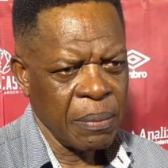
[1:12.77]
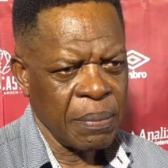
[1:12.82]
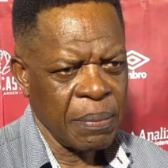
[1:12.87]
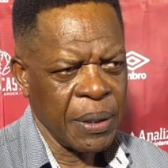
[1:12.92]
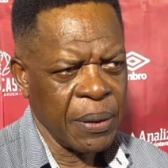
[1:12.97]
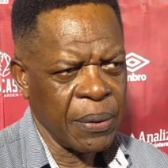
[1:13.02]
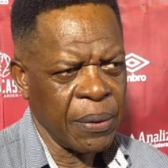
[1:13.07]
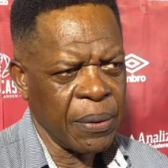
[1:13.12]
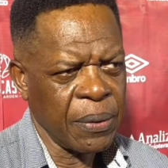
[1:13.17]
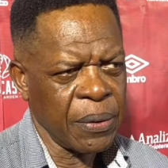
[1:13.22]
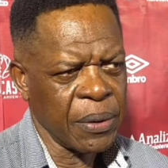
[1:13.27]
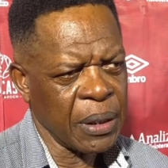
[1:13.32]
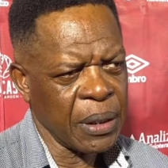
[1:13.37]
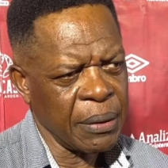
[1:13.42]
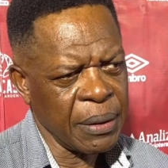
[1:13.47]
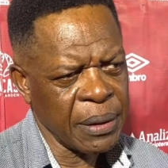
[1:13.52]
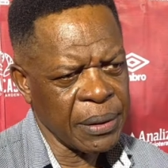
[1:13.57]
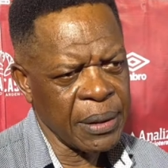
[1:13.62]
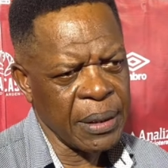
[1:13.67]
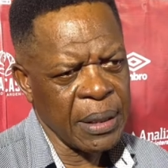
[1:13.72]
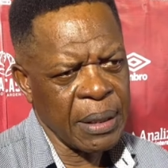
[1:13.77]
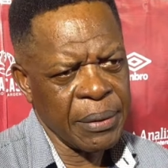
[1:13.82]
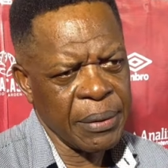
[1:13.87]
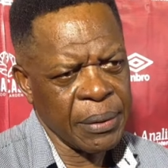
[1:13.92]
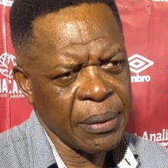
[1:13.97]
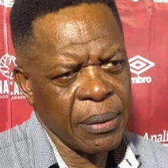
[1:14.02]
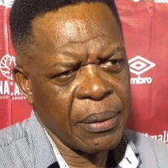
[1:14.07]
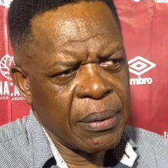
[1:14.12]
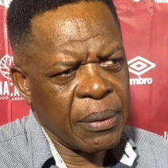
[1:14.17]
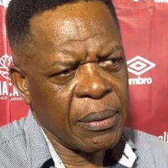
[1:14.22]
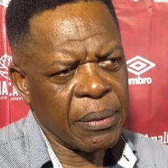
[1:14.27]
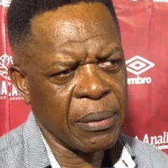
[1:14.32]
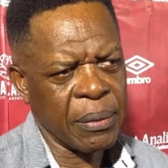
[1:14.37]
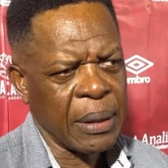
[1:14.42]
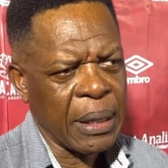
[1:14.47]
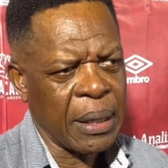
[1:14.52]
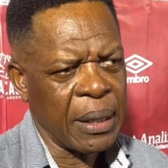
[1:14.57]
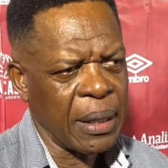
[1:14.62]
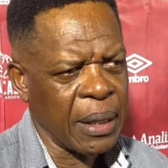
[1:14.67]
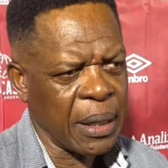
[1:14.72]
Pero otra vez el hábito,
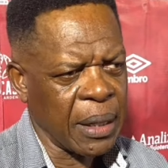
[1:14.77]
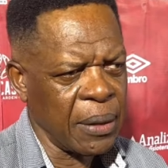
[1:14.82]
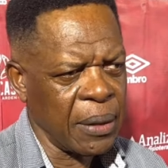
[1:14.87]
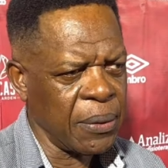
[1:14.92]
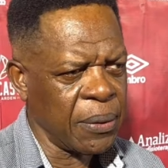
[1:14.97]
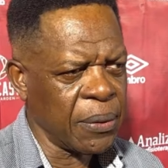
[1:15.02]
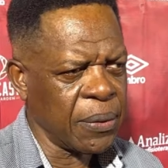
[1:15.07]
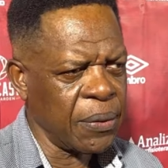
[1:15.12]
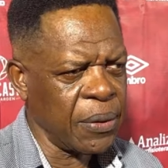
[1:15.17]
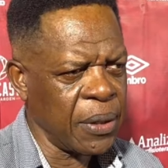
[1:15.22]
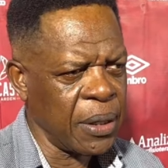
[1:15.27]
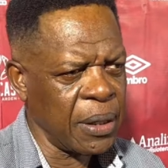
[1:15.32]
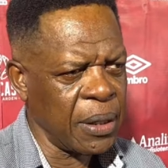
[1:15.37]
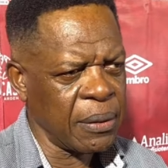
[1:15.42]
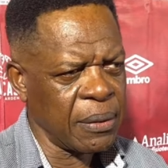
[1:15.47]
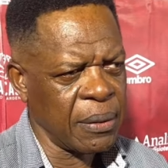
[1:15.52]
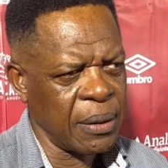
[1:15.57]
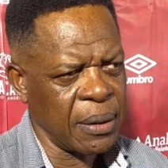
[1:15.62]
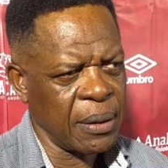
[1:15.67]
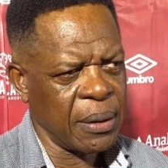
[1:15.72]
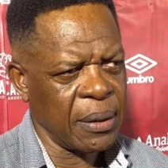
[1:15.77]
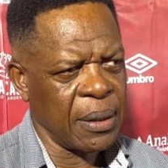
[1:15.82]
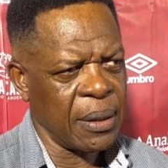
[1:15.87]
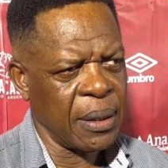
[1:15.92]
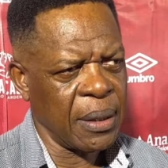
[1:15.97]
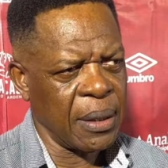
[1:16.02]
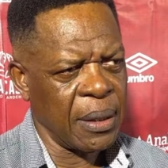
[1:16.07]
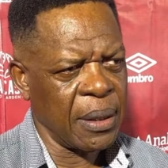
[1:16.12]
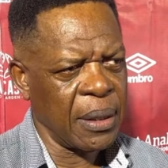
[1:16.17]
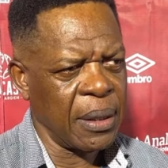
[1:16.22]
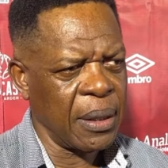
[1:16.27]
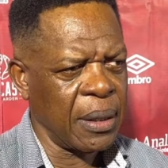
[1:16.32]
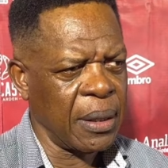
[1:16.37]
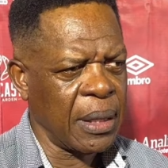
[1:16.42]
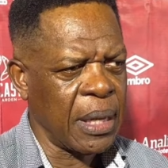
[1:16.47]
al dejarnos con 10, este,